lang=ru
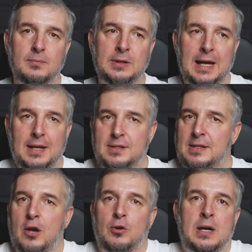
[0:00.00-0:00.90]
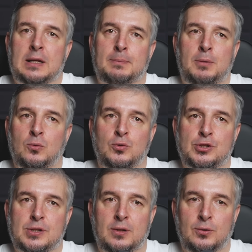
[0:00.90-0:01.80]
Я не знаю, как это
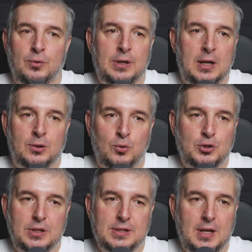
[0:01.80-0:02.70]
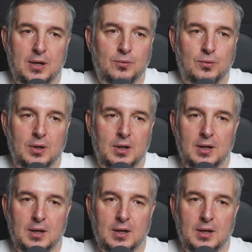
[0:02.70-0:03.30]
получится, но я точно знаю,